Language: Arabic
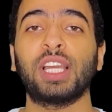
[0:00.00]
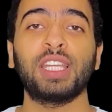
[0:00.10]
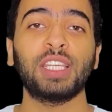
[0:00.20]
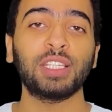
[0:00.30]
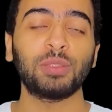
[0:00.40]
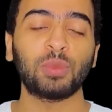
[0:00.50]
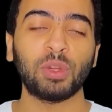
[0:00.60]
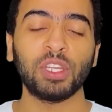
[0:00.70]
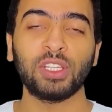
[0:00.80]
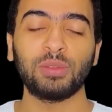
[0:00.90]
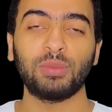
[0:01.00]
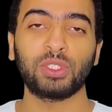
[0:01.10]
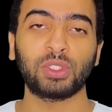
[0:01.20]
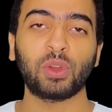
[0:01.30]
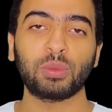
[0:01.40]
الحقيقه الموبايل
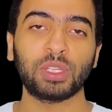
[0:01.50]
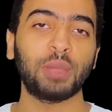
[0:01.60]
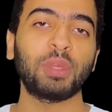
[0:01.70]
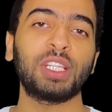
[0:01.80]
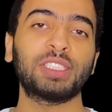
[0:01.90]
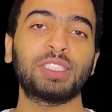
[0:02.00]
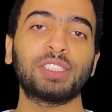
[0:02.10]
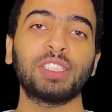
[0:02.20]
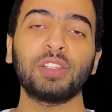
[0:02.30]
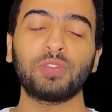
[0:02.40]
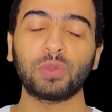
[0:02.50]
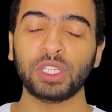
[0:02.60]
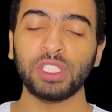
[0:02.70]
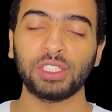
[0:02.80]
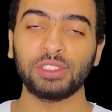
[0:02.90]
بيصور بالكاميرا الاساسيه
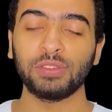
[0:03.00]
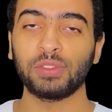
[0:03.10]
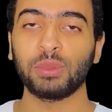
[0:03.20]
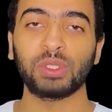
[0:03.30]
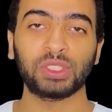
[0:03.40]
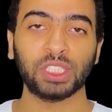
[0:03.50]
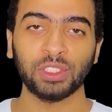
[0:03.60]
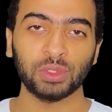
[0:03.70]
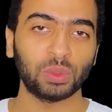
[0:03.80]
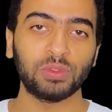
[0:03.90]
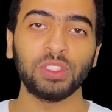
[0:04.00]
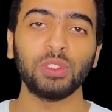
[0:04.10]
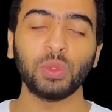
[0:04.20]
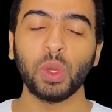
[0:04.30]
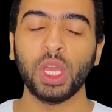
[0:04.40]
4K 30 فريم بير سكند
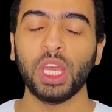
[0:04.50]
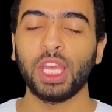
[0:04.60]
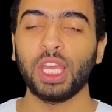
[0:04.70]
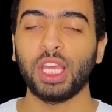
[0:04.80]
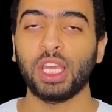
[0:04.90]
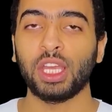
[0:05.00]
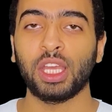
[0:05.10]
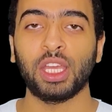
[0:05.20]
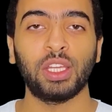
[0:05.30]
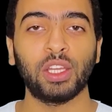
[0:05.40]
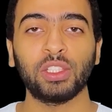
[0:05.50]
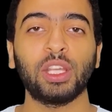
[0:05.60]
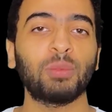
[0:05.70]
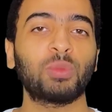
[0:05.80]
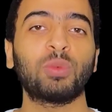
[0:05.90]
والفيديو آه، اللي
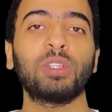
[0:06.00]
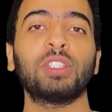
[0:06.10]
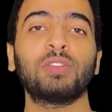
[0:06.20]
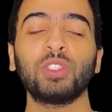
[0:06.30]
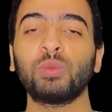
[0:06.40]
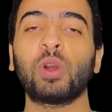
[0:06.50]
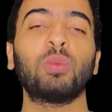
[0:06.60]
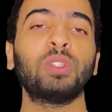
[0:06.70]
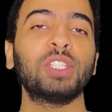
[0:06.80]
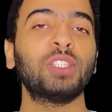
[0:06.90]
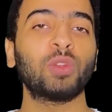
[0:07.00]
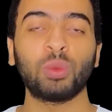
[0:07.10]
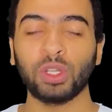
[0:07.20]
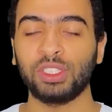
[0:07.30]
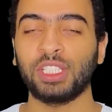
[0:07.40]
هيطلع من الموبايل ده فيديو مقبول جدا
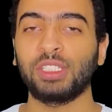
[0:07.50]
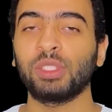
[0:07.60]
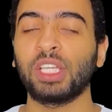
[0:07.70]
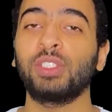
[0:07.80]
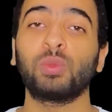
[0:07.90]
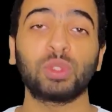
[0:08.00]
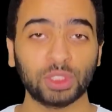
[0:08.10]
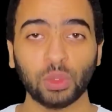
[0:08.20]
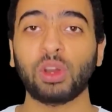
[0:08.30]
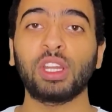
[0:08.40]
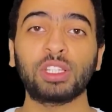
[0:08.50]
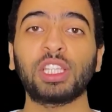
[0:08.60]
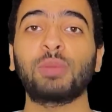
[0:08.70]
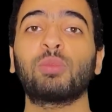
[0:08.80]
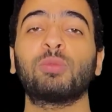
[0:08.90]
وممكن تعتمد عليه والصور اللي
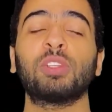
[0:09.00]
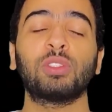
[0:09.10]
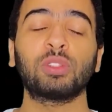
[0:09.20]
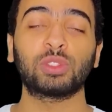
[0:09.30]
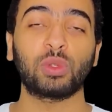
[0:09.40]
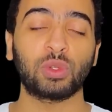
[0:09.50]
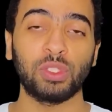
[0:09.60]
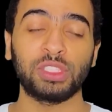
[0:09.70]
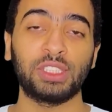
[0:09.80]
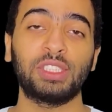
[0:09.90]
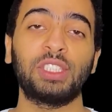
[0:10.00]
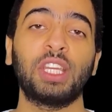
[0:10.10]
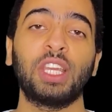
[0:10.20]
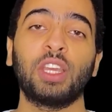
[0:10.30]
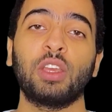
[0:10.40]
هتطلع من الموبايل دوت صور كويسه جدا
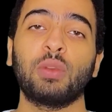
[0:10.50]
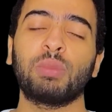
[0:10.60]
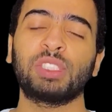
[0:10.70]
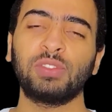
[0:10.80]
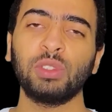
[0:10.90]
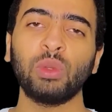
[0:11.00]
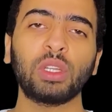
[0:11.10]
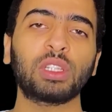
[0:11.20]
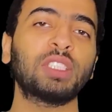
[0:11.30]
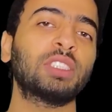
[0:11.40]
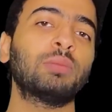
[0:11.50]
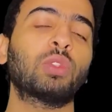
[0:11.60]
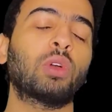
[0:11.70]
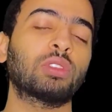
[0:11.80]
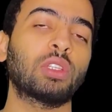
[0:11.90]
بس في نقط لازم
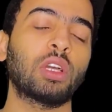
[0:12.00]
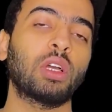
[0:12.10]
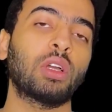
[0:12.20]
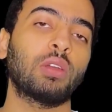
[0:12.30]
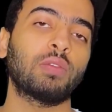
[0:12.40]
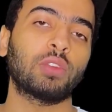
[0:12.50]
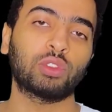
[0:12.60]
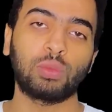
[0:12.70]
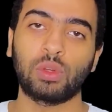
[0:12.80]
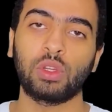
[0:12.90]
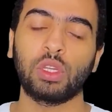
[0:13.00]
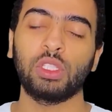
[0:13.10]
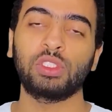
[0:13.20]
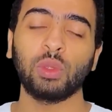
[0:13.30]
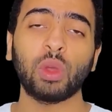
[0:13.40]
تحطها في اعتبارك
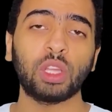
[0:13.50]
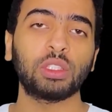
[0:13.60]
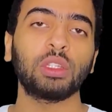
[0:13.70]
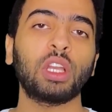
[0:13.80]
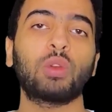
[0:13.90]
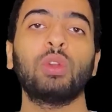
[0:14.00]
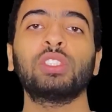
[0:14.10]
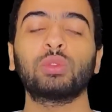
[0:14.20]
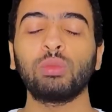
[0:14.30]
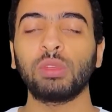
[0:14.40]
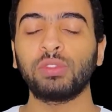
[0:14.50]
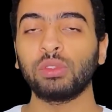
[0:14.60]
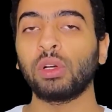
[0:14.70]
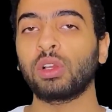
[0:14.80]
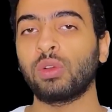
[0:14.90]
الصور هتطلع كويسه طول ما في
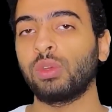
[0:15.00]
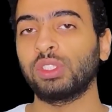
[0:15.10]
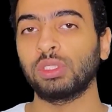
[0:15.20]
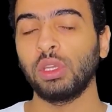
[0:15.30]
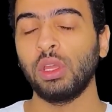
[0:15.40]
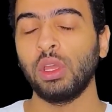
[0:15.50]
اضاءه كويسه